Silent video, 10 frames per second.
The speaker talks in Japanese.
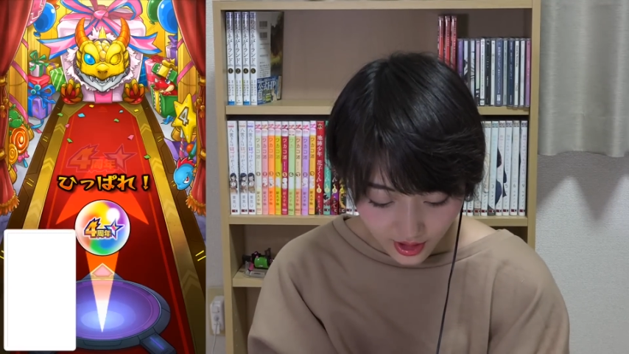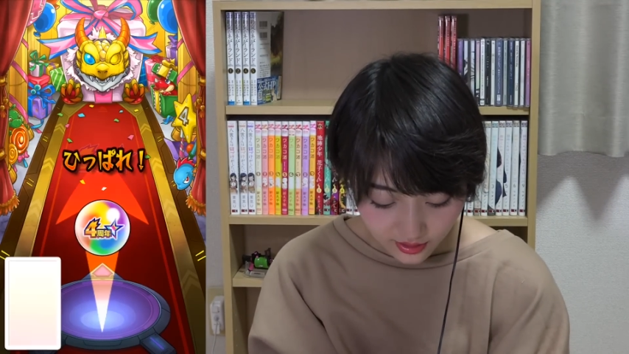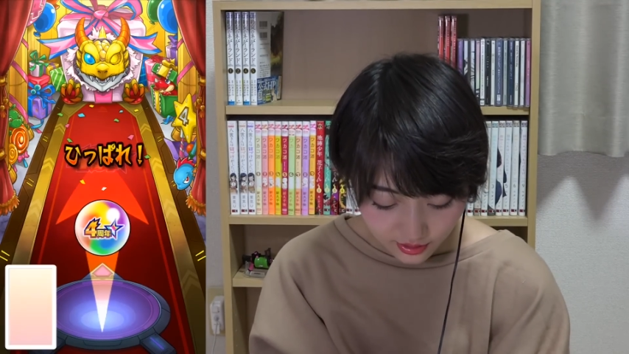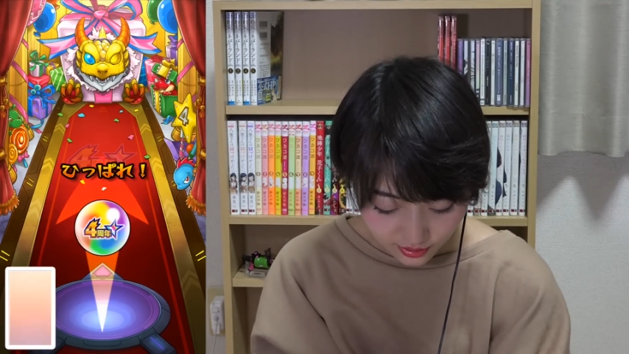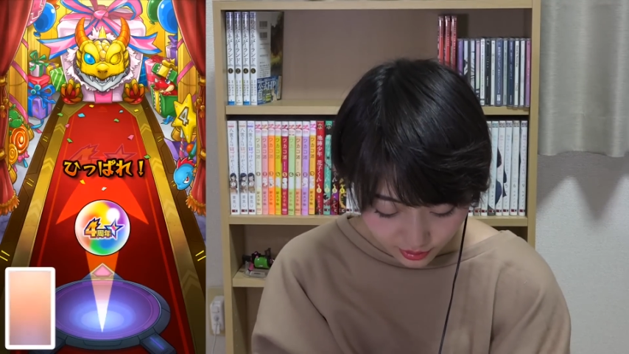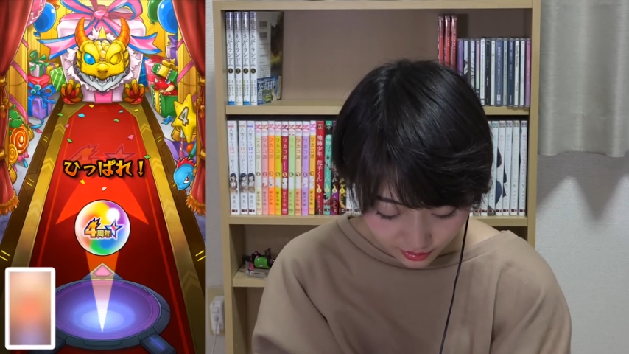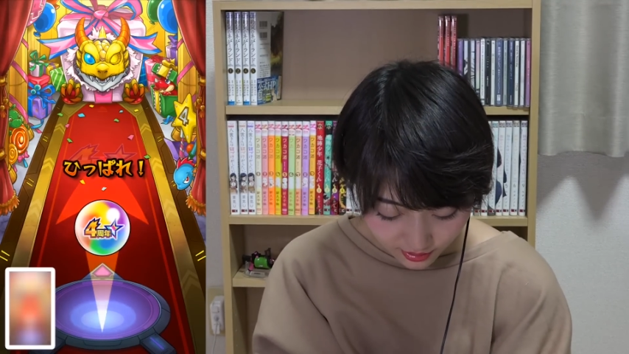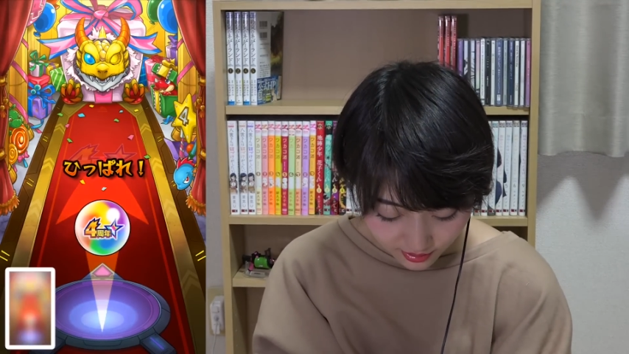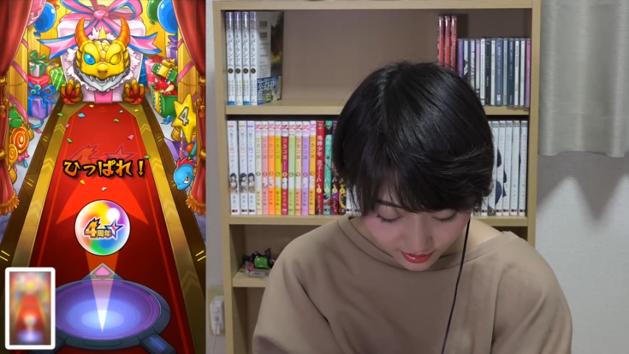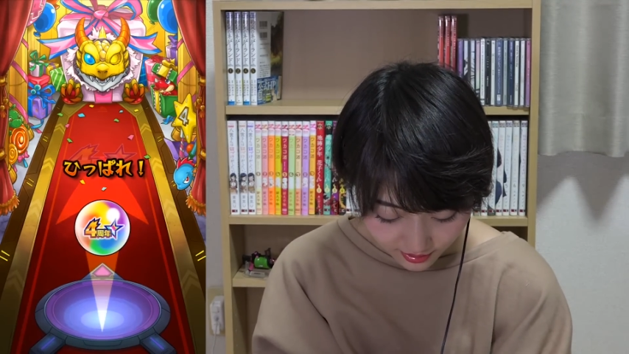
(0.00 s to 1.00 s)
うはいスクショ
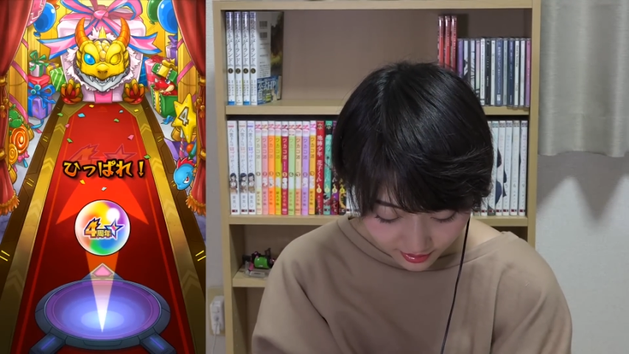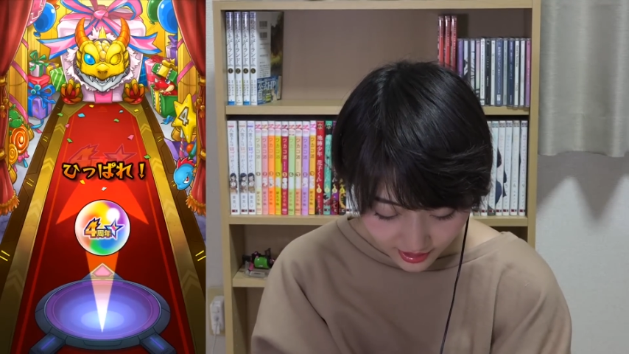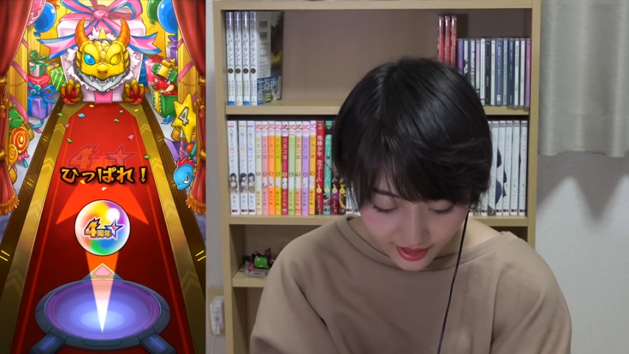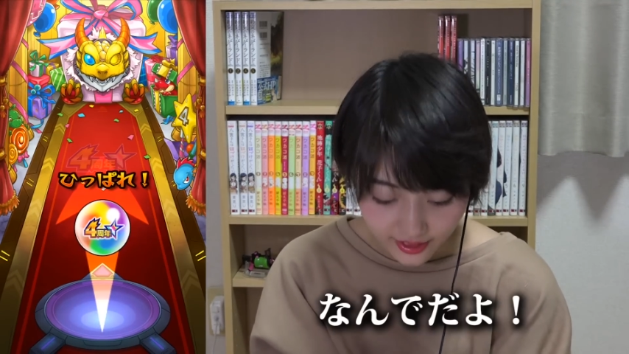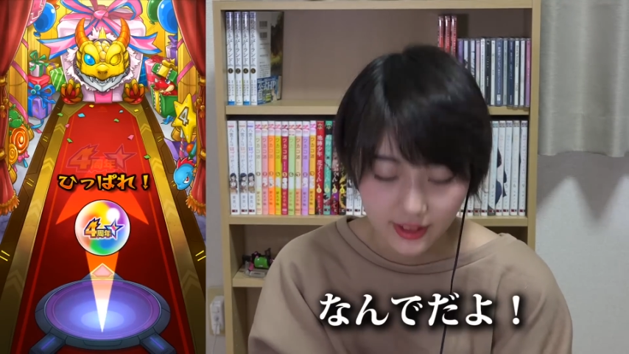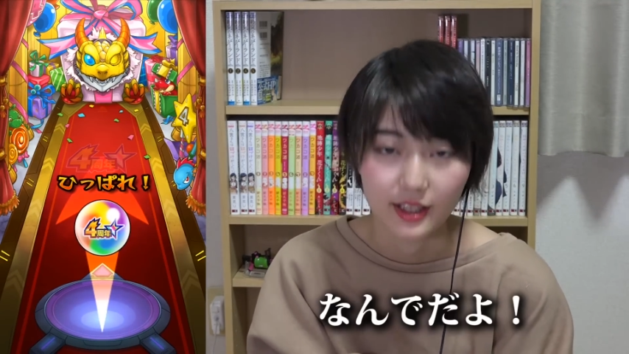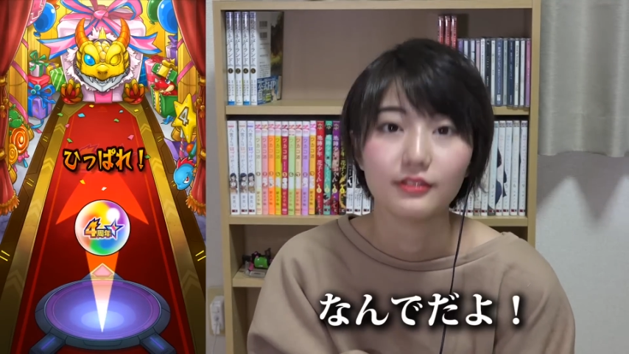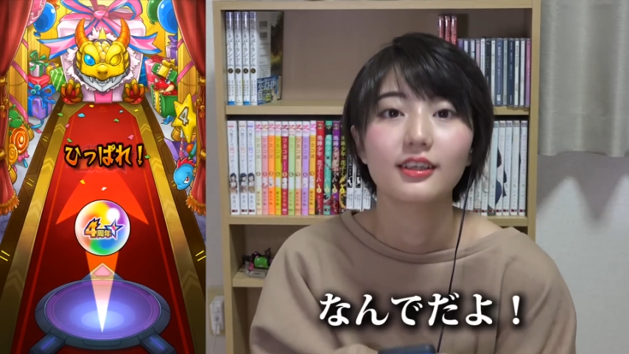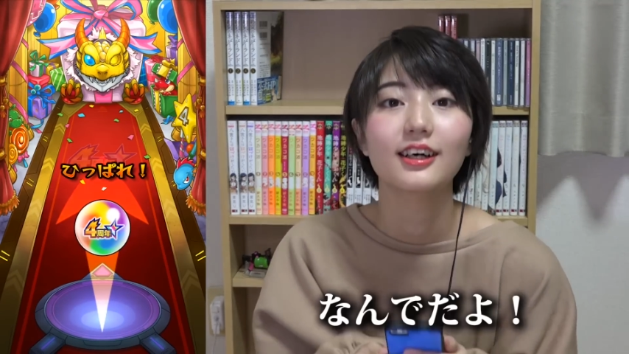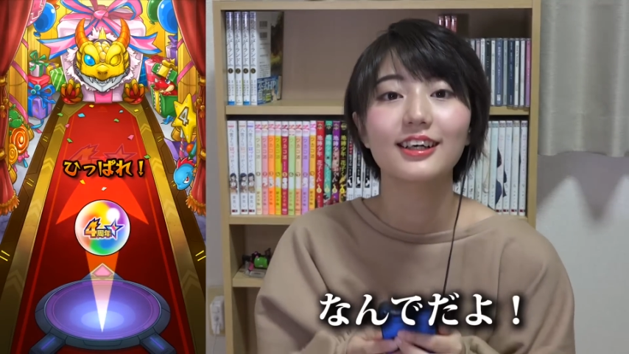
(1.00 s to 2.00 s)
なんでだよ